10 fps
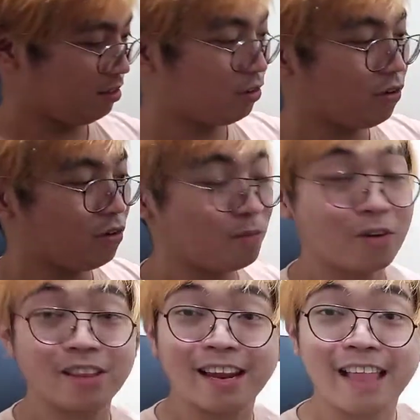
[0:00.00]
So,
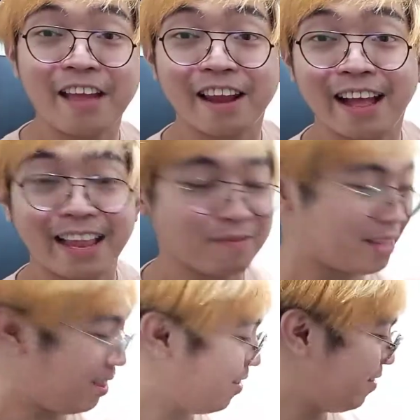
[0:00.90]
order tayo ng
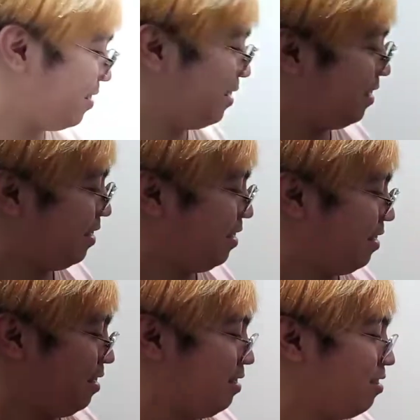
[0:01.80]
helmet, no?
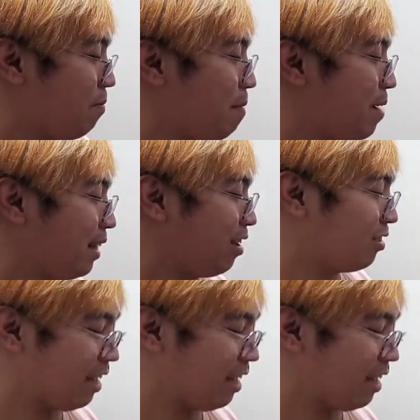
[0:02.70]
Papakita ko